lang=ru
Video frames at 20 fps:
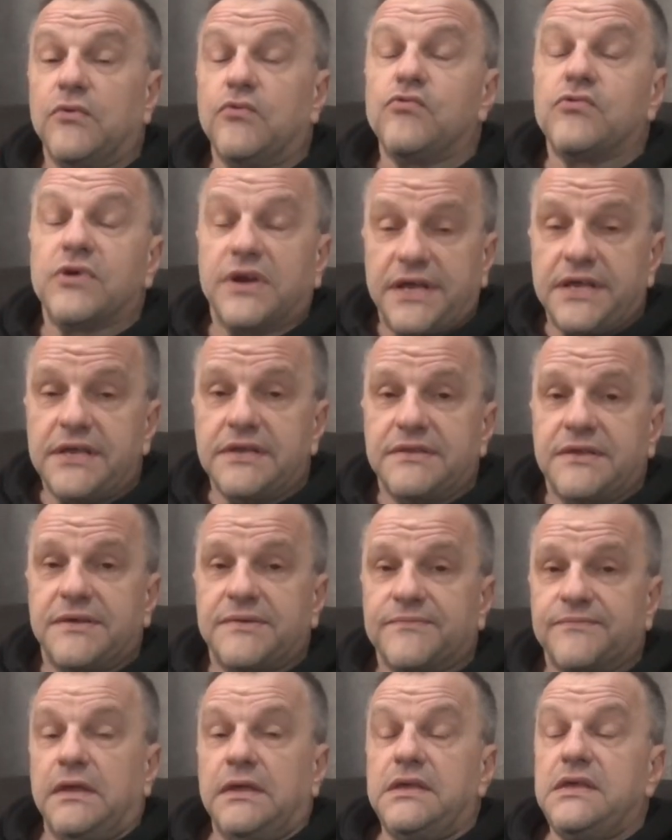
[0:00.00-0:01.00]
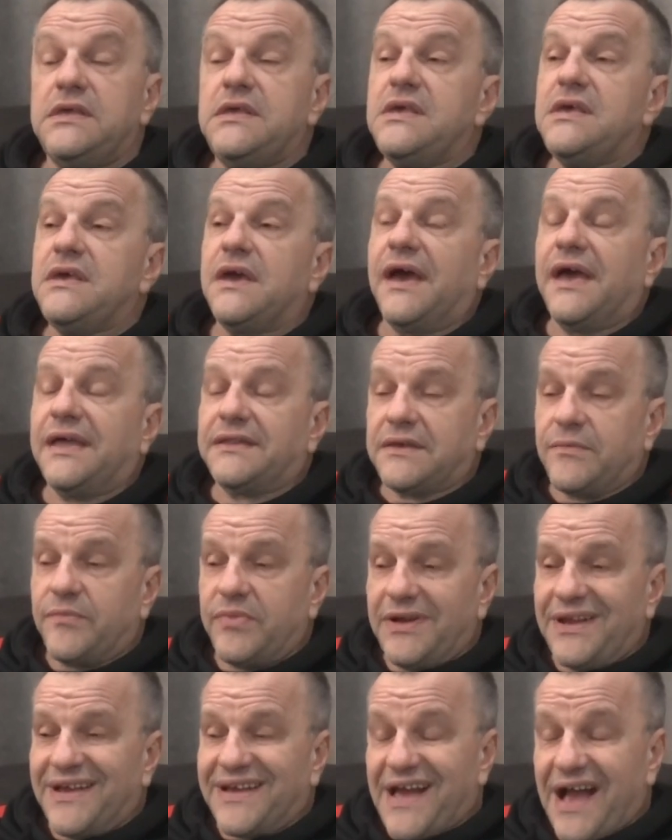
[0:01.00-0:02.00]
Украины. И это
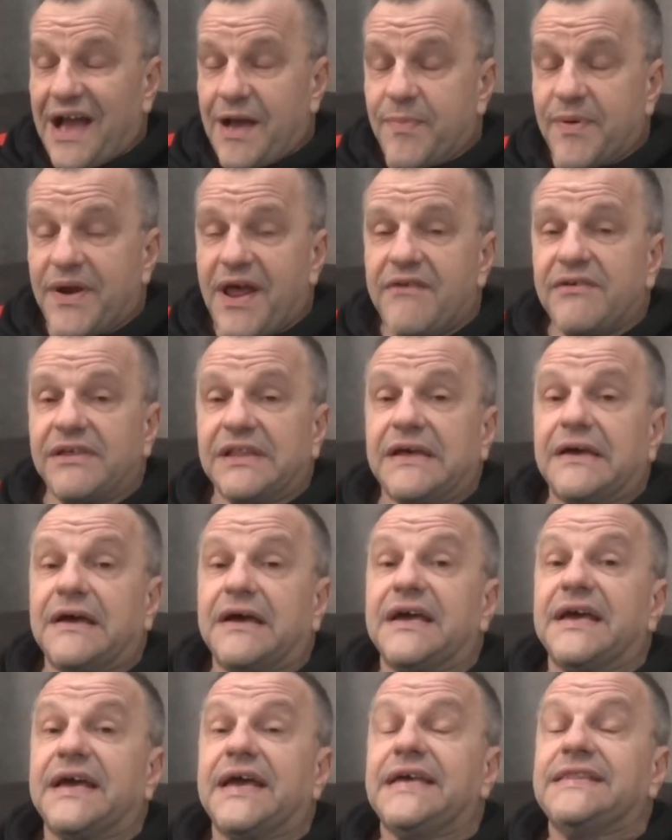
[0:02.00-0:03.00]
были, как правило,